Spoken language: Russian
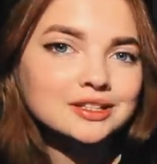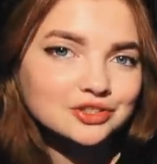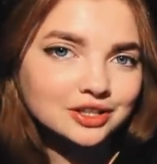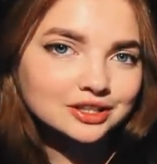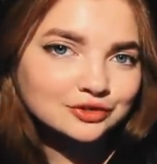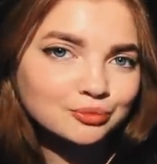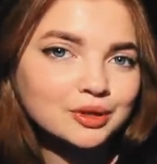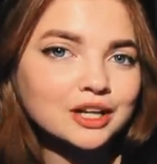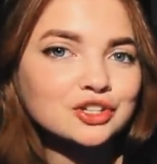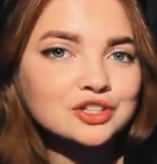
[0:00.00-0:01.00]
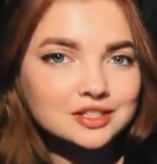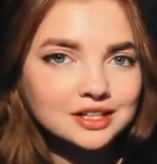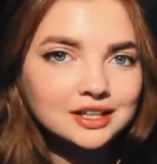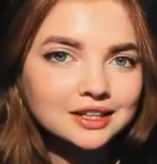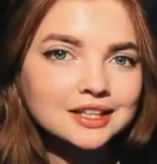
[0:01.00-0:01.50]
Изначально ты выбираешь
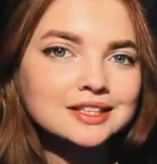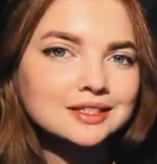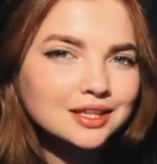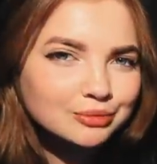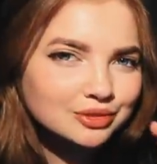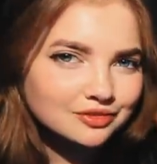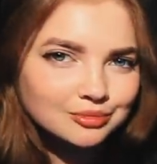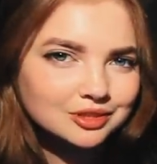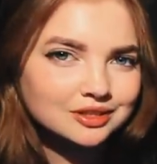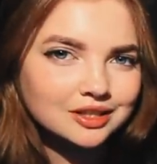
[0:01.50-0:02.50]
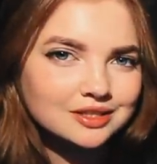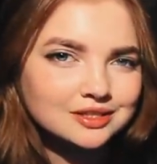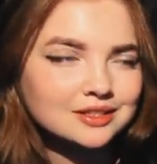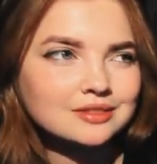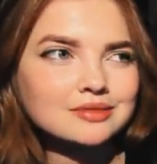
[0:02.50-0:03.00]
цель и тему своей
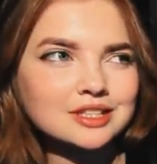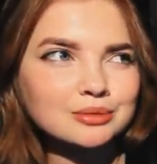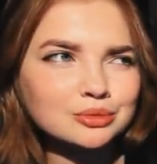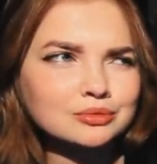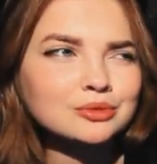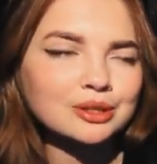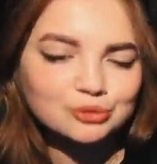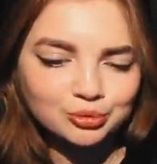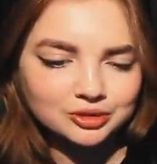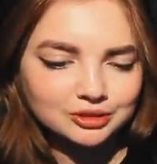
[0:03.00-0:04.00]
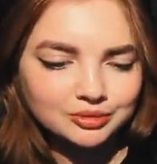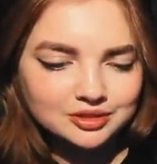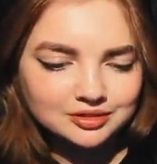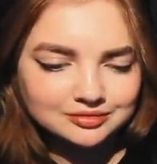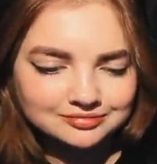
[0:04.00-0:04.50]
медитации. Тему, ну там топик написано.